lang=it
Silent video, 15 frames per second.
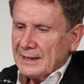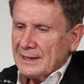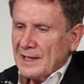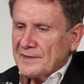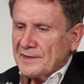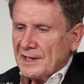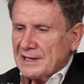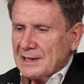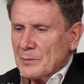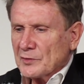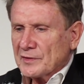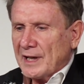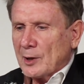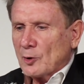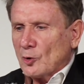Nel VII
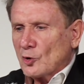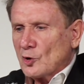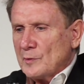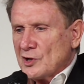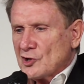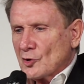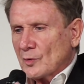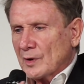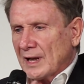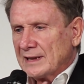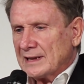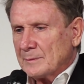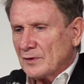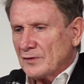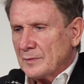secolo comincia un
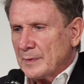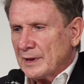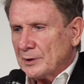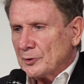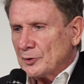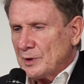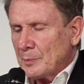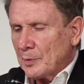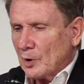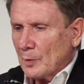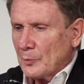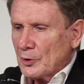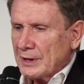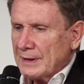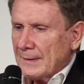grande movimento di
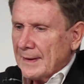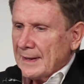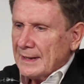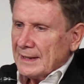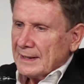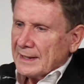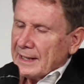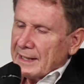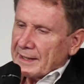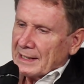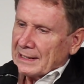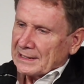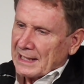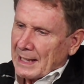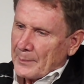popoli che in
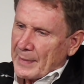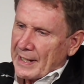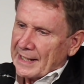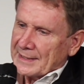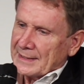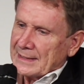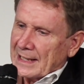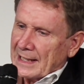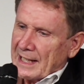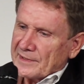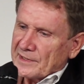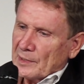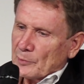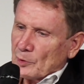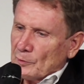realtà parte
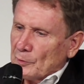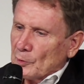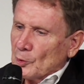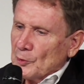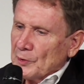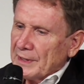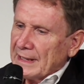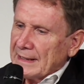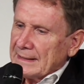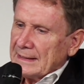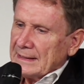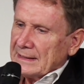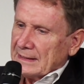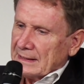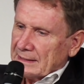dall'Asia profonda,
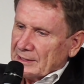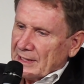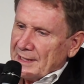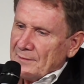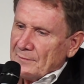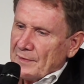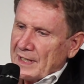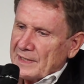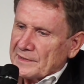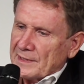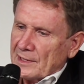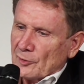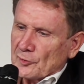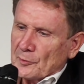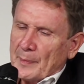
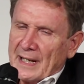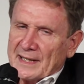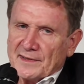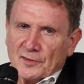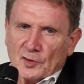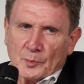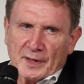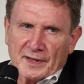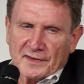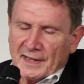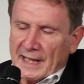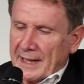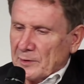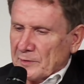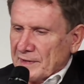investe lo spazio
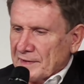persiano